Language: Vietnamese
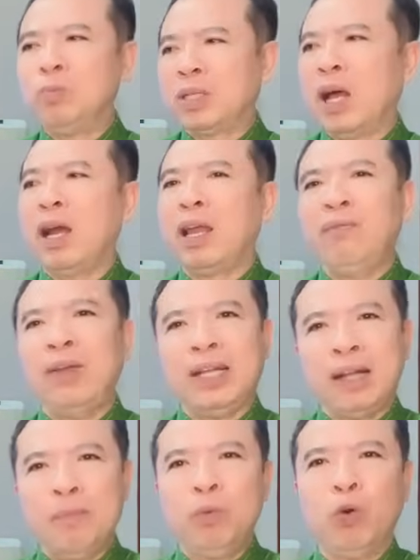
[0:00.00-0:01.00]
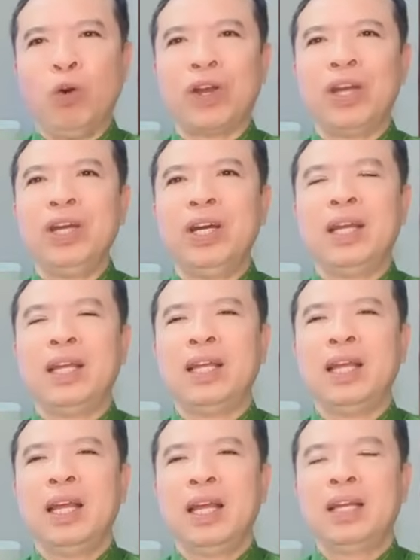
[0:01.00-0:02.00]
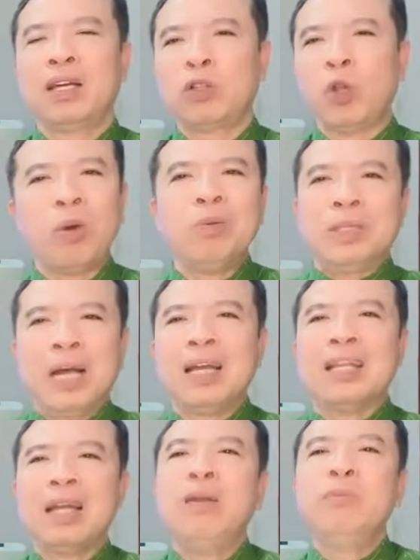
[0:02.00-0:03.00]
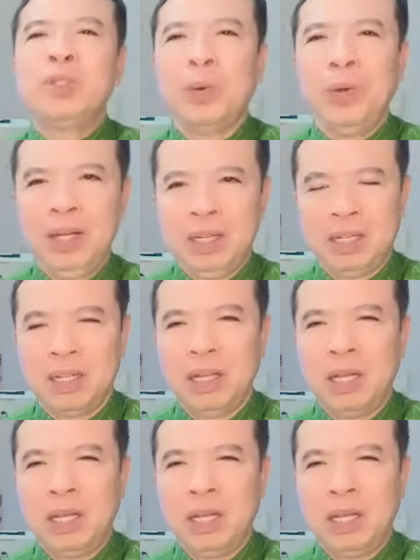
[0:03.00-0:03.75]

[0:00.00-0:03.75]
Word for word: không sợ cái vết đâm của cái người Tôi không sợ người ta đâm sau lưng,